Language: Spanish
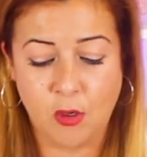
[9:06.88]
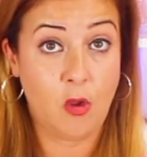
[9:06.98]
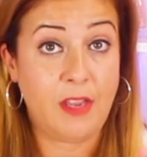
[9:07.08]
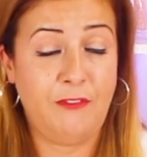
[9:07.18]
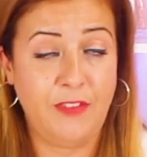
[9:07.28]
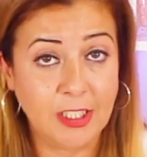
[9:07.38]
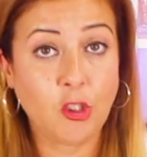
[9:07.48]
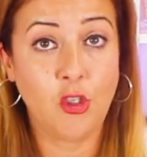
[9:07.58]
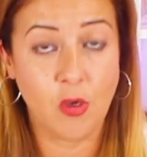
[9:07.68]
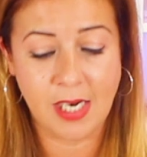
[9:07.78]
lo, que he
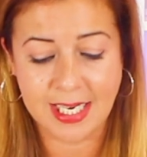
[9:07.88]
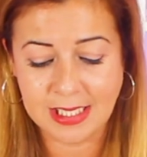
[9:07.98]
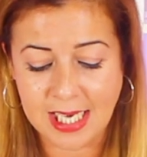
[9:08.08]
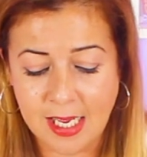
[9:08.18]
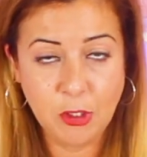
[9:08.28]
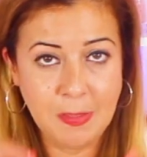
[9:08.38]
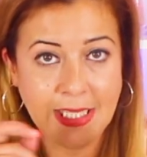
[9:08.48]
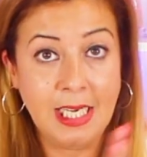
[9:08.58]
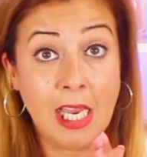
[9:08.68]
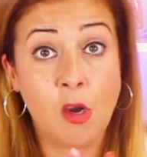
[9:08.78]
frito yo en casa, pues me
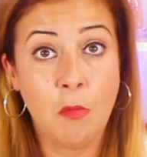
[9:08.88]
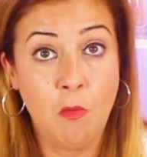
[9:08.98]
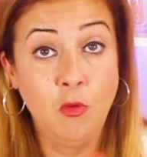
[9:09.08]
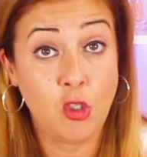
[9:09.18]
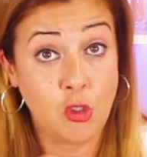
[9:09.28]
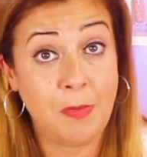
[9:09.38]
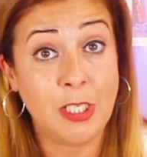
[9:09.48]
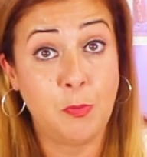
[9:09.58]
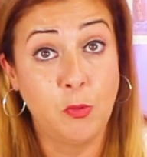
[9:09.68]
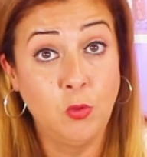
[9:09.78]
tenía como muchos
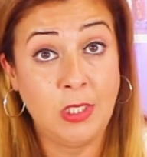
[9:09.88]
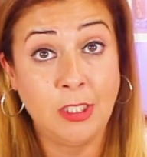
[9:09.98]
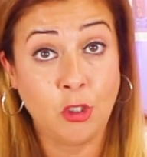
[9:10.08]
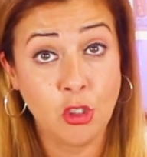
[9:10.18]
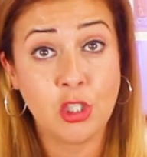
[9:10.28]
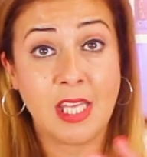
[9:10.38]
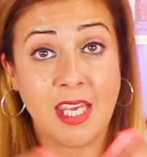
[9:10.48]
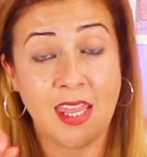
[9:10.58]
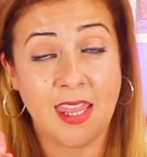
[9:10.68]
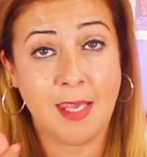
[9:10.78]
más puntitos
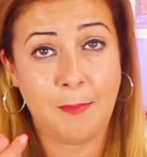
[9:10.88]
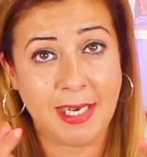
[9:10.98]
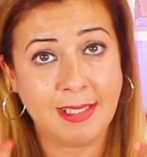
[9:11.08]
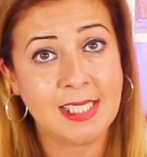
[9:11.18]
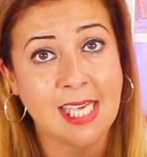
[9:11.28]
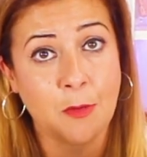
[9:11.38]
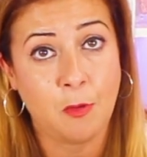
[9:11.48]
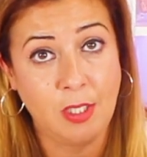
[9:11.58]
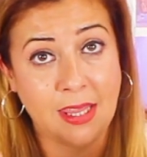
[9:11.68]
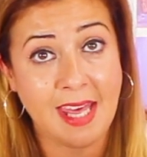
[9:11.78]
de, partes
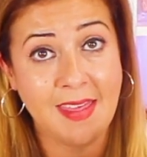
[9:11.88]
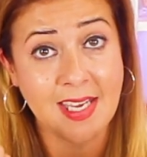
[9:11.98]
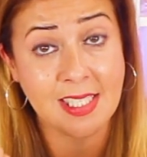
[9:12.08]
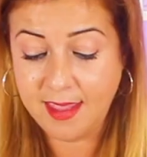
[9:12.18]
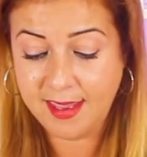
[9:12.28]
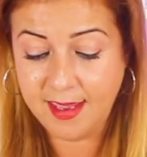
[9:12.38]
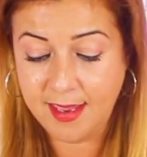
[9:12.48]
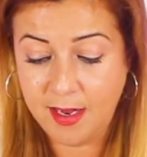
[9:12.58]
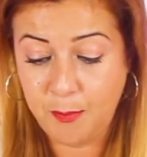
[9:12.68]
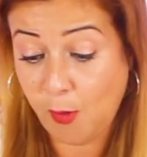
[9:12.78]
carbonizadas del